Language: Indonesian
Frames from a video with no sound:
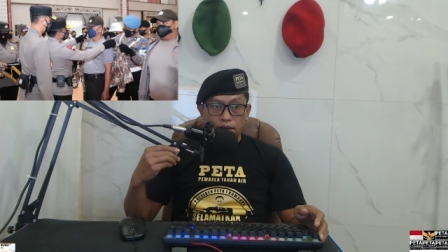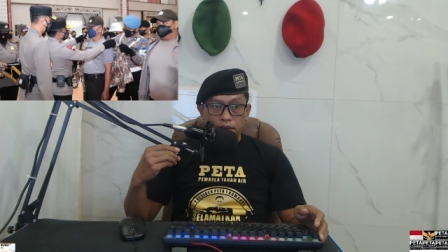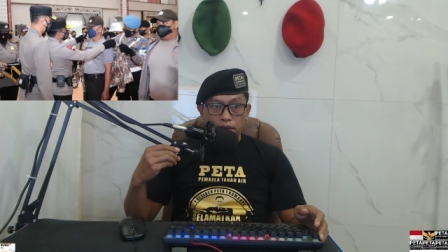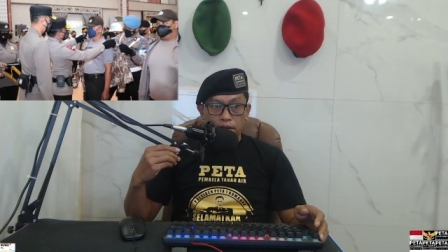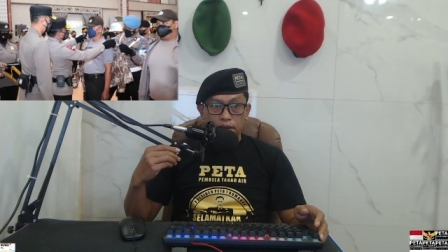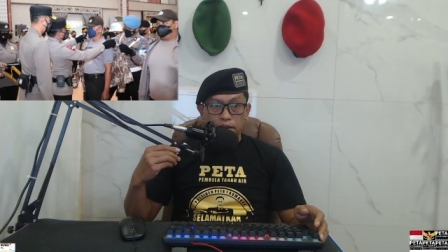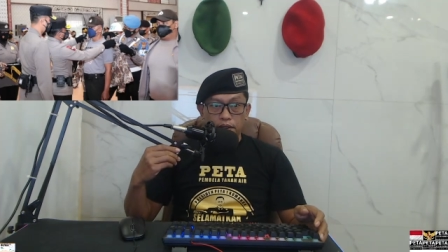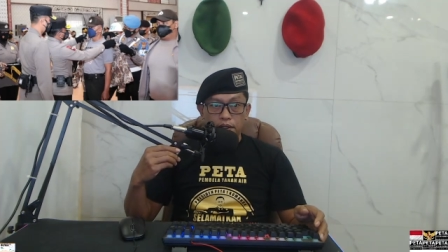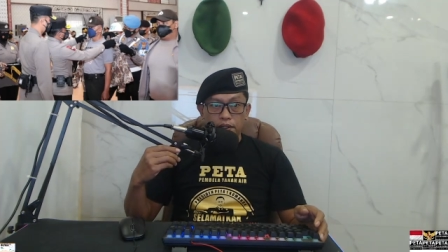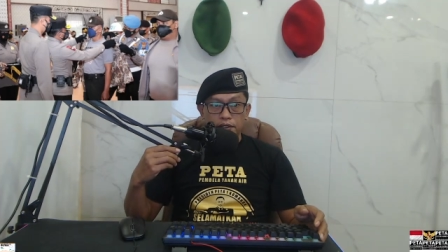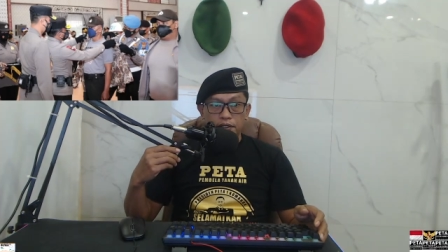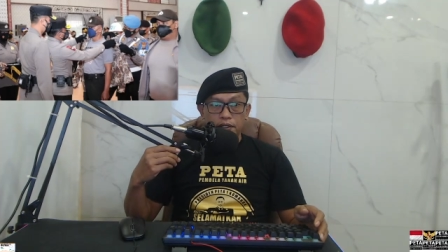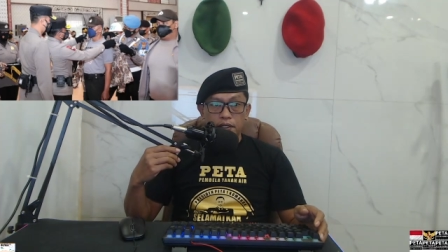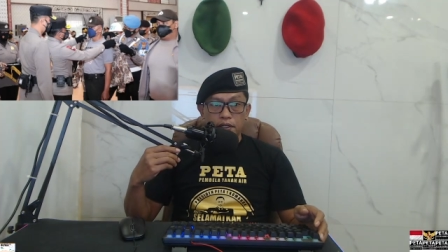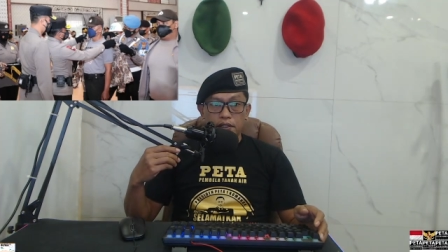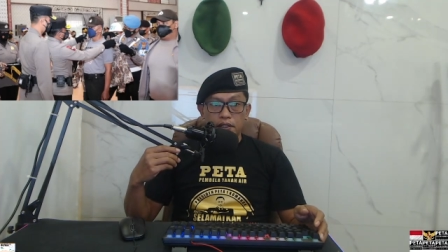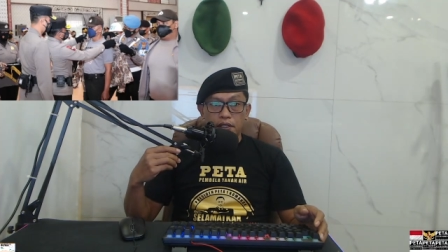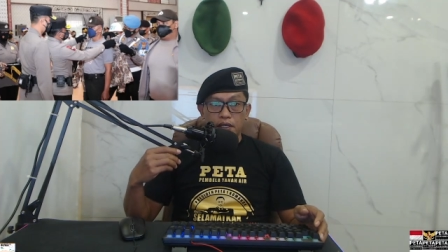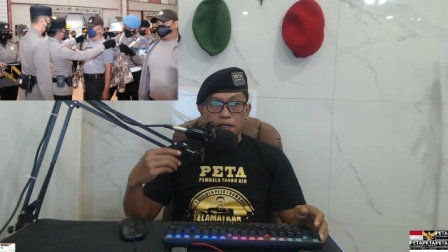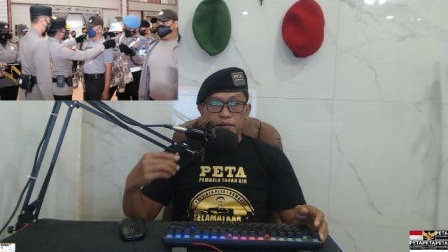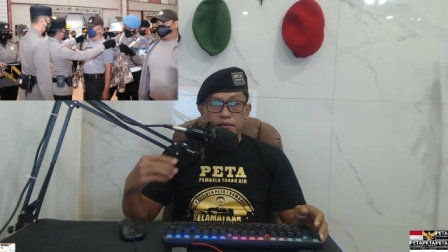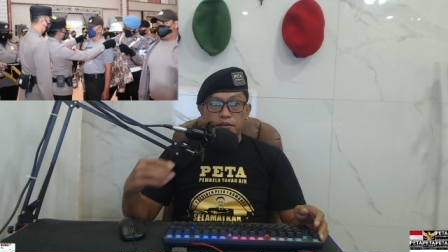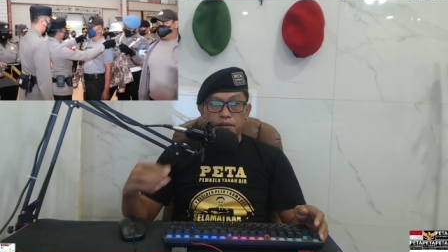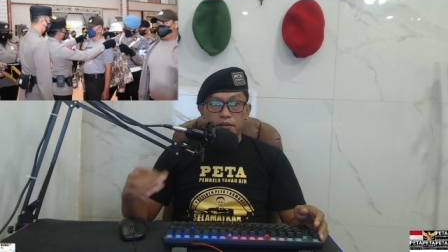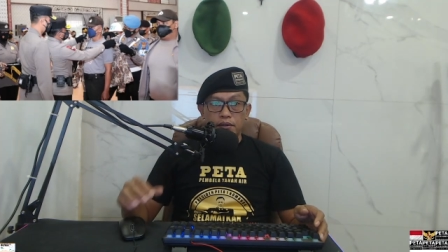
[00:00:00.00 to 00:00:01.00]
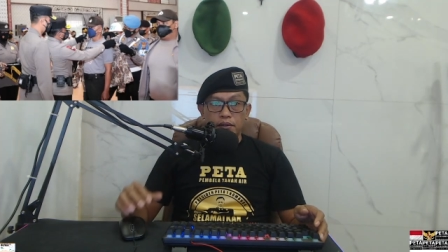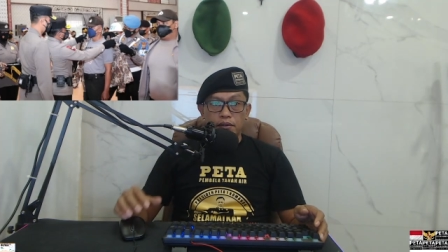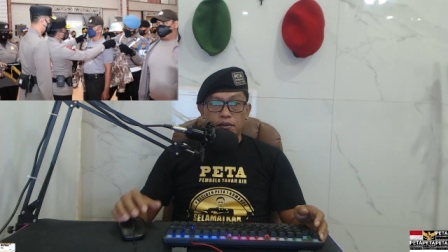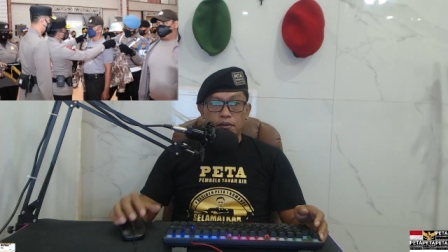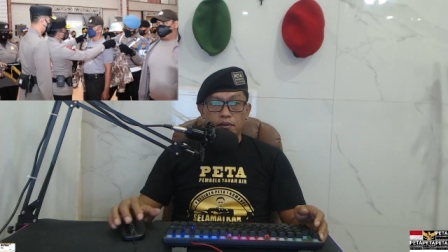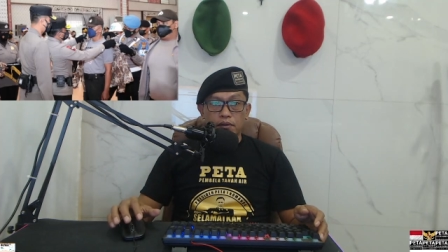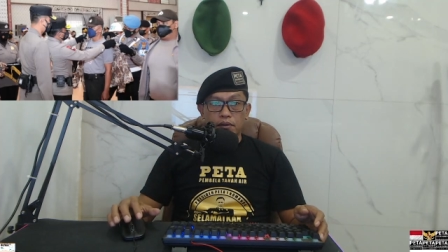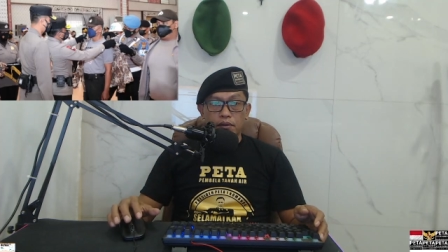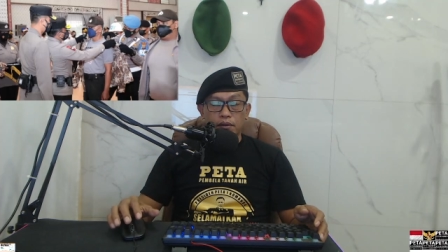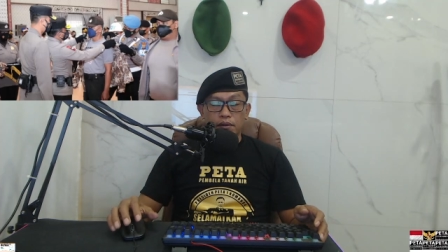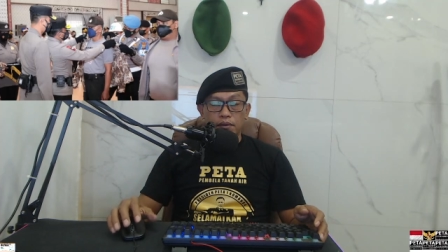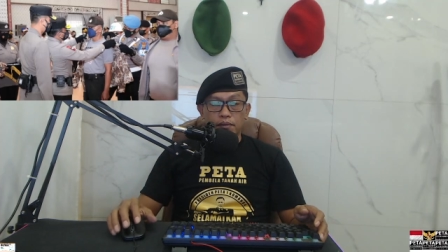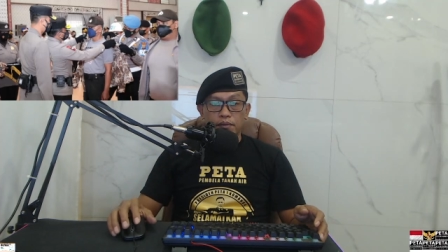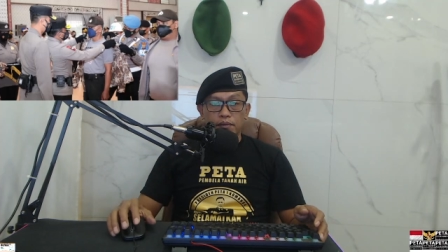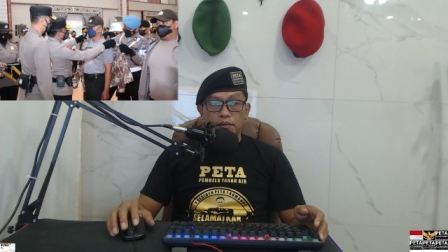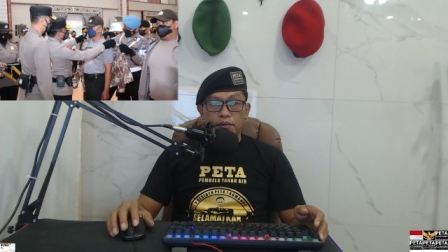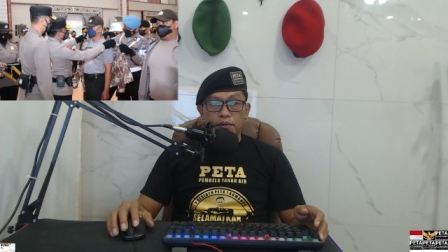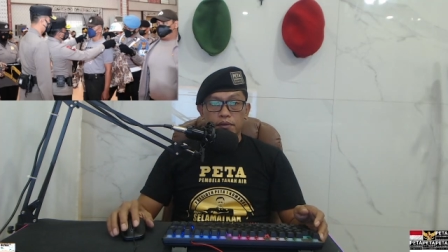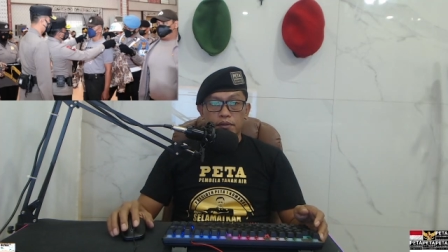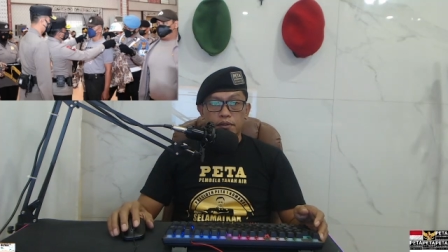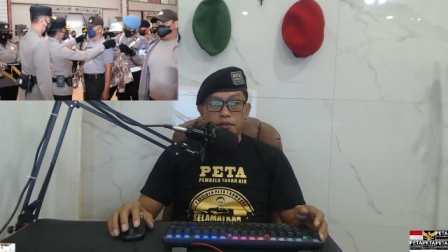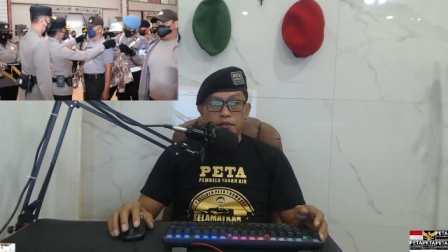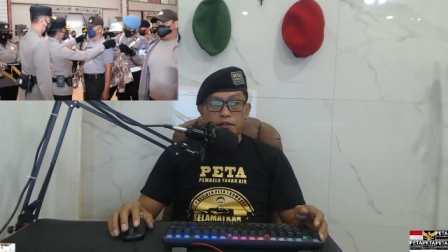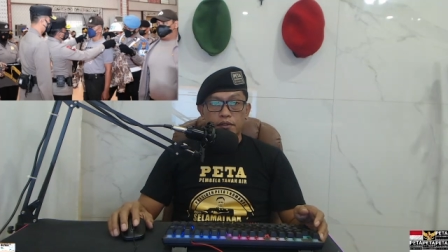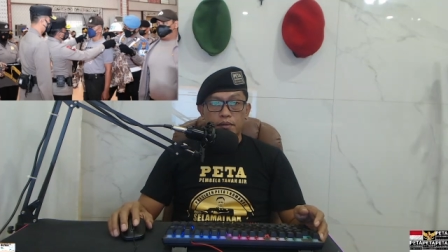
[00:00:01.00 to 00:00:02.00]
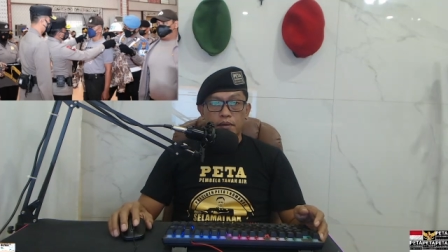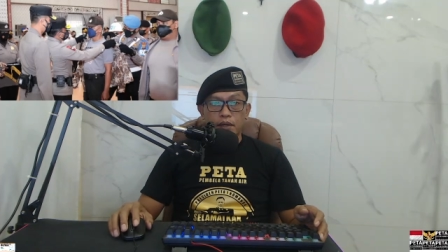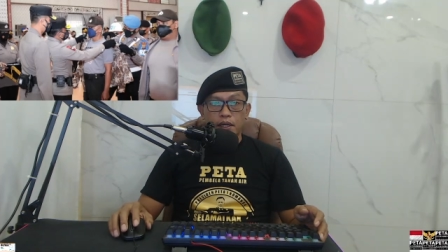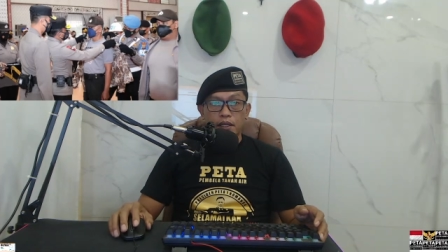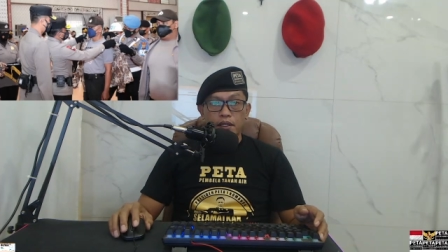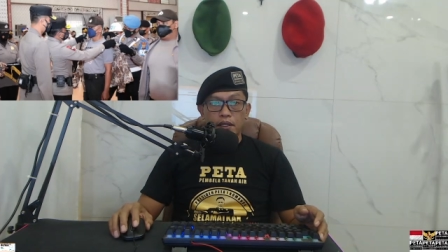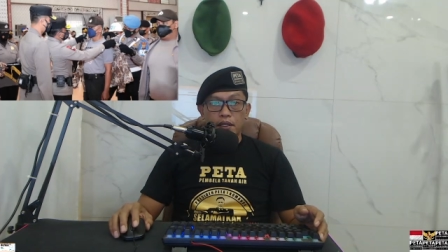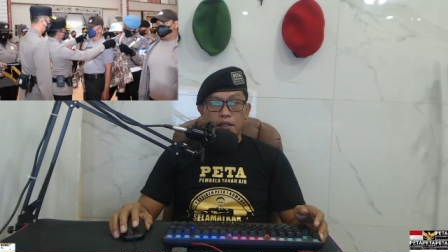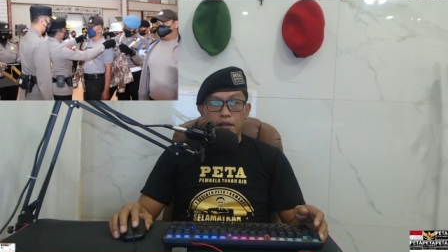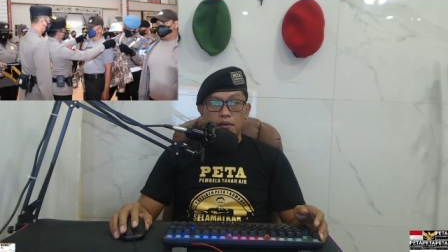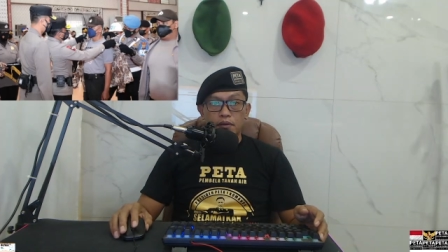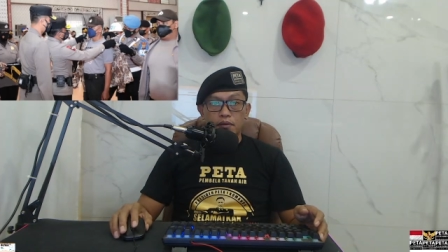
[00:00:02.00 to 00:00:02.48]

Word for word: Nesiatimes.com Sebanyak